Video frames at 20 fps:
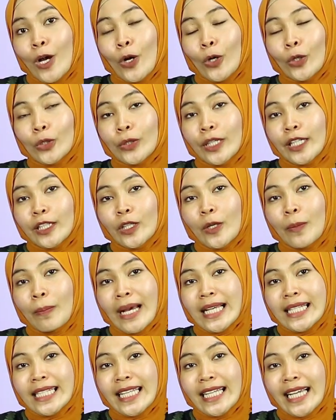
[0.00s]
Untuk itu
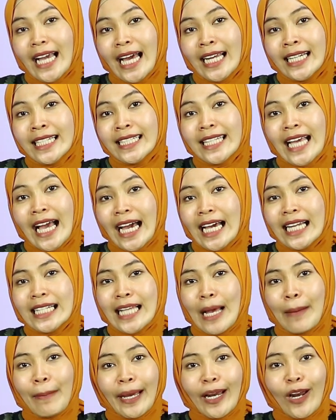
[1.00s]
pastikan jangan
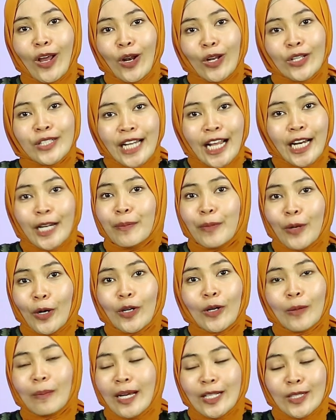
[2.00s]
sampai lolos dari
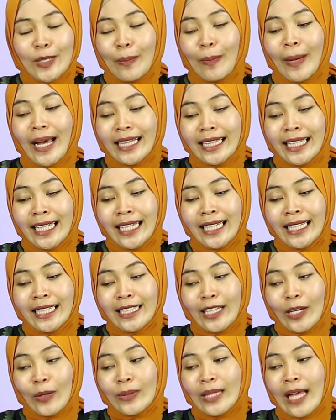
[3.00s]
produk
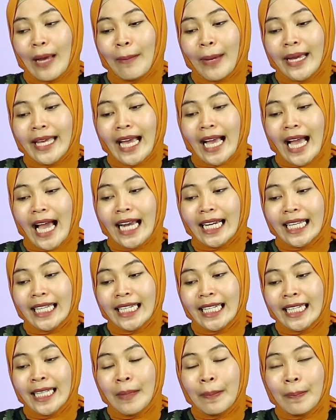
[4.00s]
pasopati, terutama yang
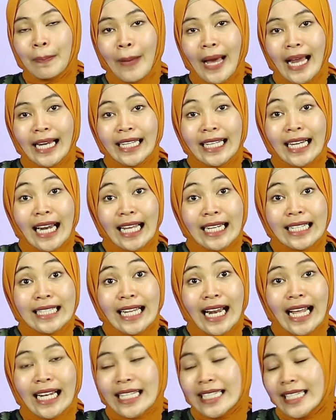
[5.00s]
kali ini ini paling
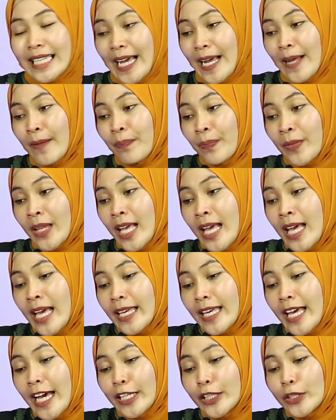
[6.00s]
laris-larisnya,
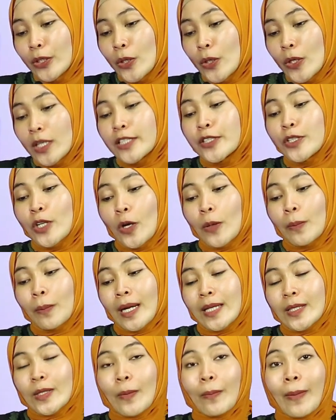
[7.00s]
yaitu gejuluk
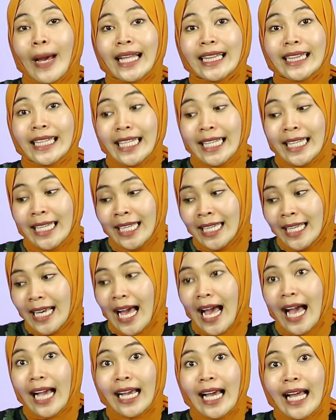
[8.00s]
pasopati
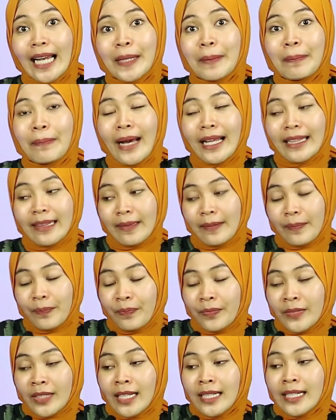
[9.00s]
akalipat
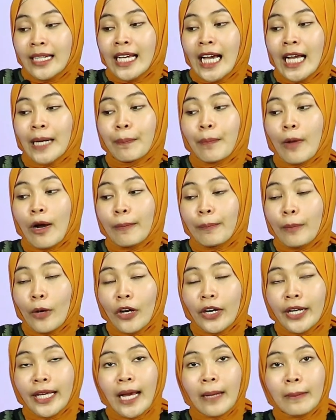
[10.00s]
dengan
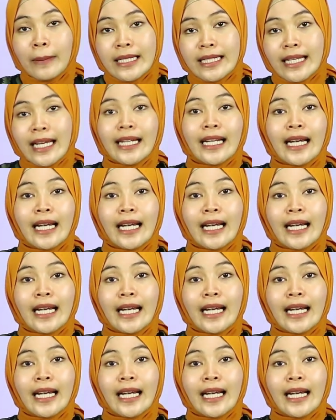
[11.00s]
popor yang bisa